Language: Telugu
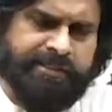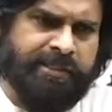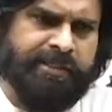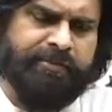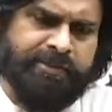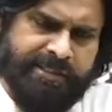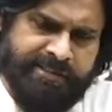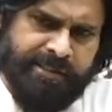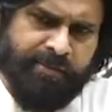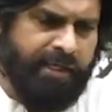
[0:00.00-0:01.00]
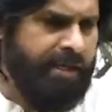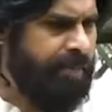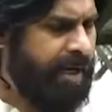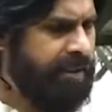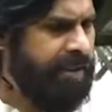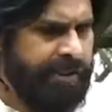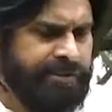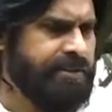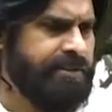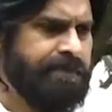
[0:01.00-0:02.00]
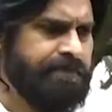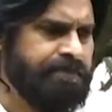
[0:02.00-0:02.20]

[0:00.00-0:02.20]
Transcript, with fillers: ఖచ్చితంగా ఈవెన్ జనసేన కూడా మాటలు హర్షించదు